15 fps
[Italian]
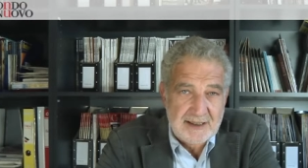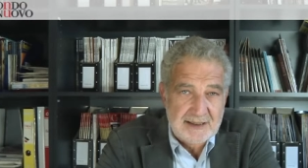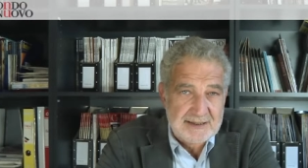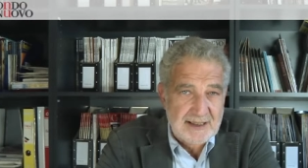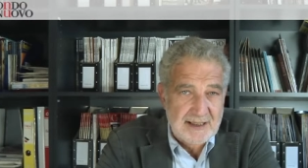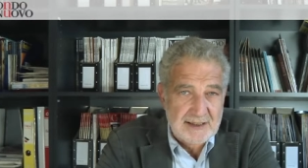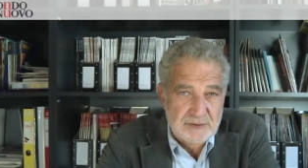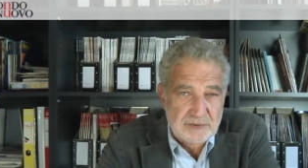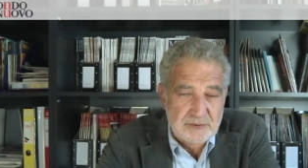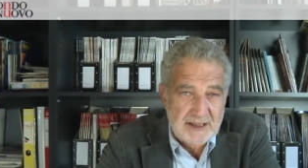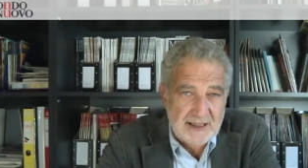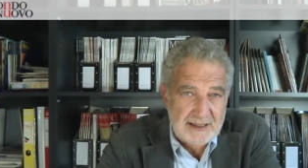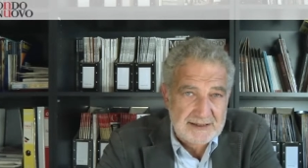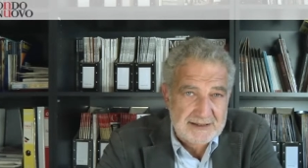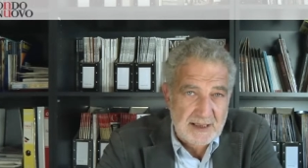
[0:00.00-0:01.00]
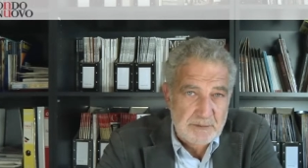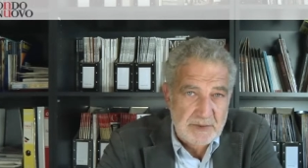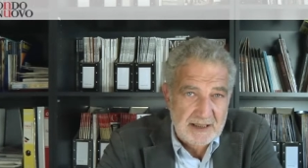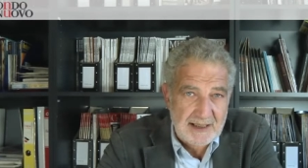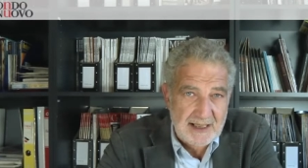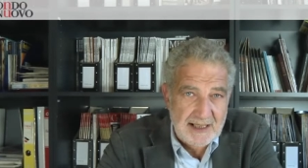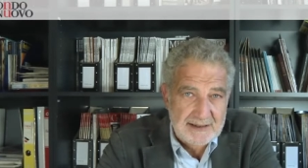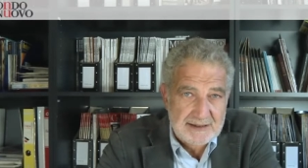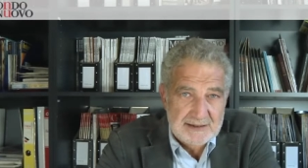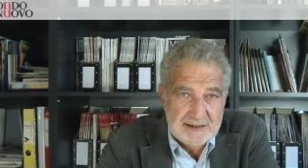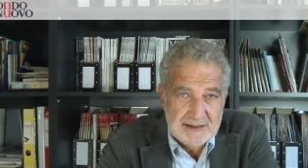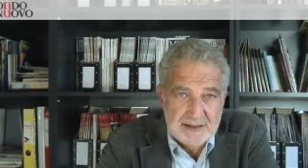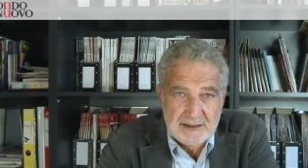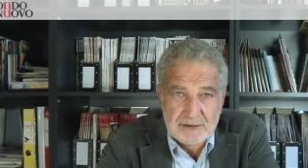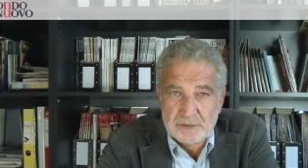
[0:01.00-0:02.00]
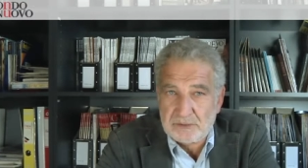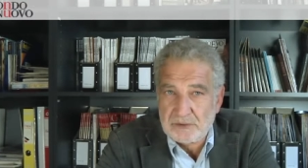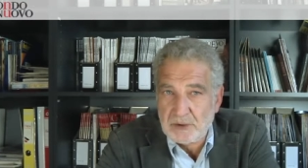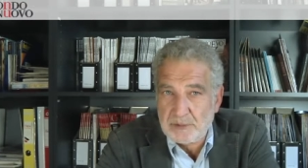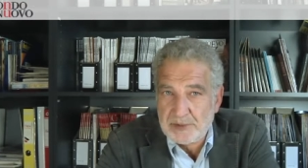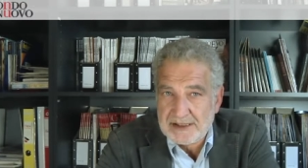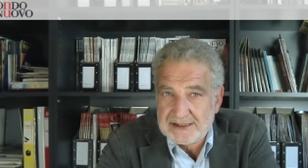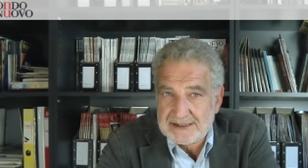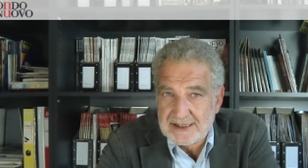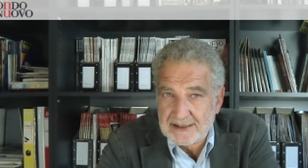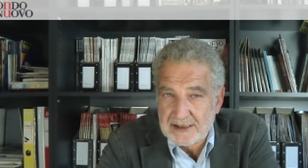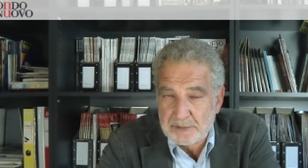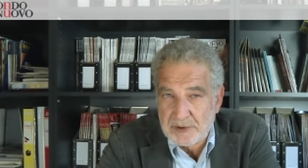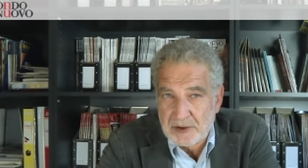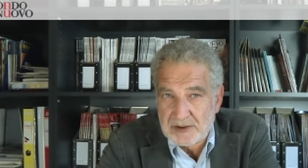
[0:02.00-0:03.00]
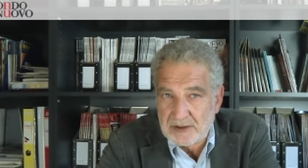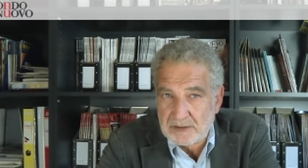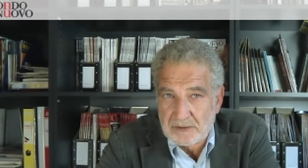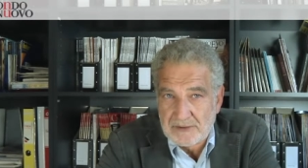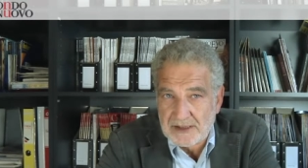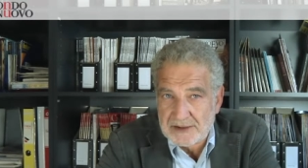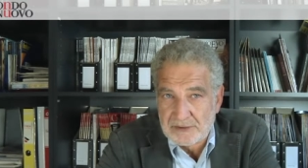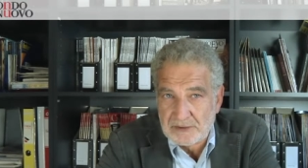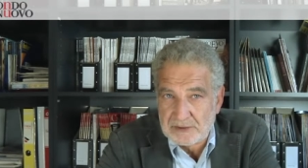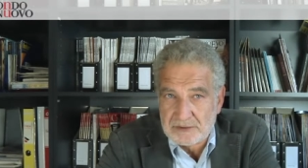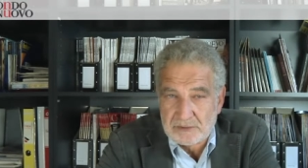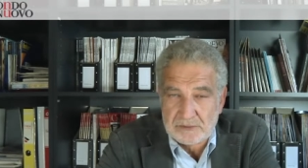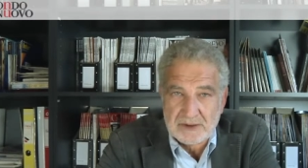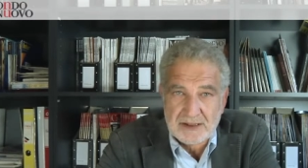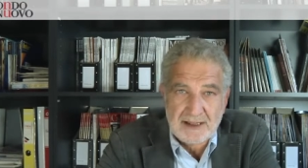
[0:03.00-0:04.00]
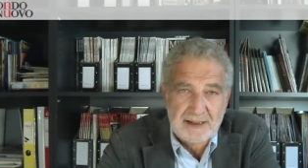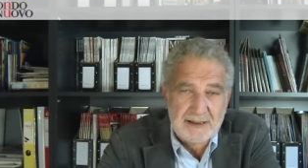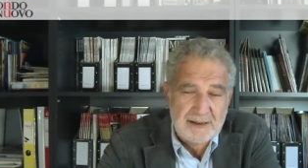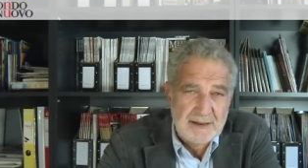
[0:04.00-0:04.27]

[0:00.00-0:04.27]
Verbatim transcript: che sale su carri traballanti lungo piste che portano verso il nulla.